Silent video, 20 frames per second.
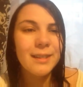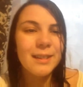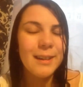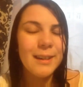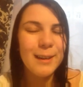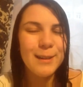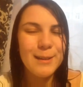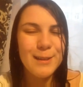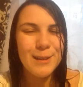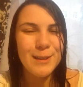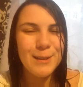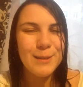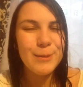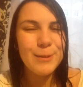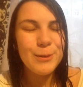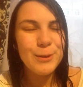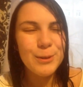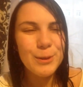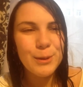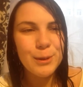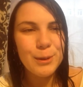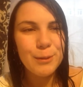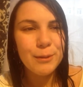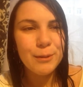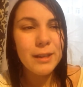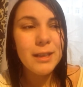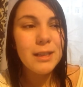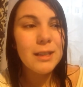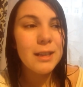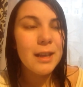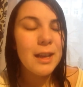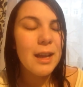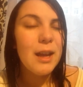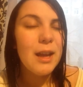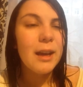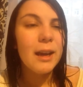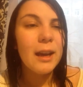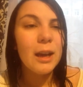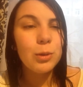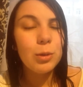Короче, оно уже скоро выйдет.
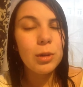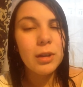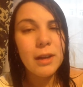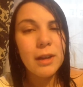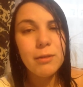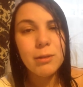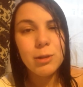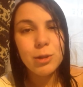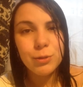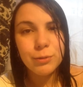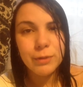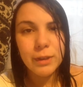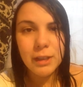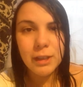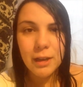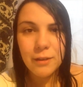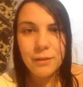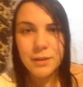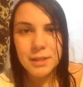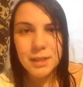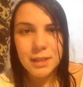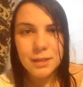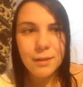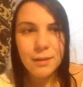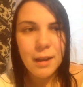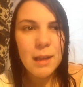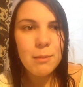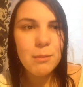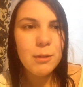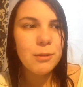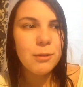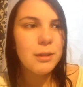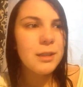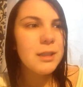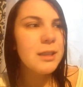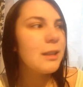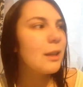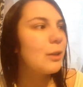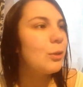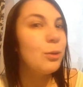Как только выложу фотографии со свадьбы,
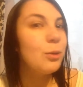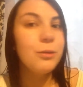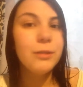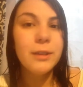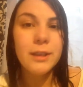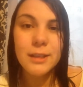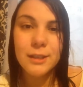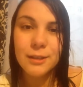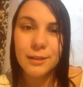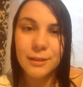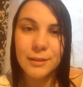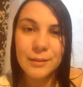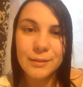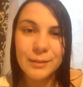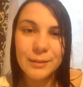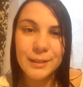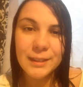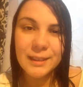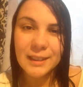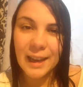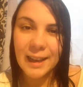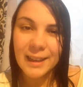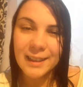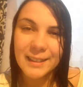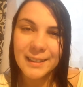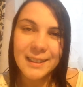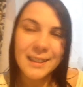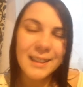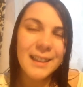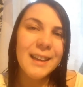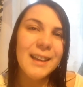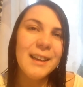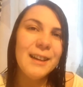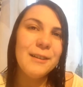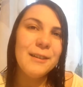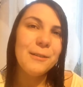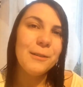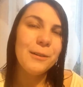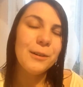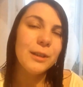выйдет одно видео. Вот так.
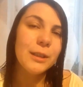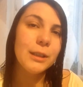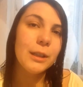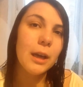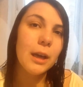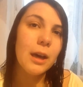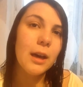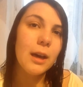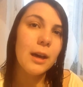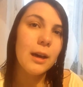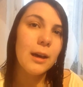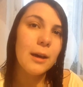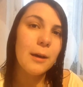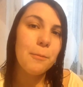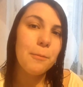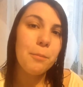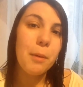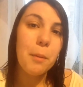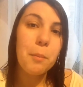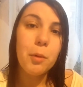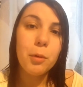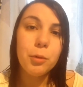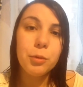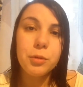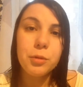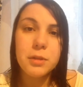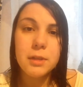Вот. А по поводу,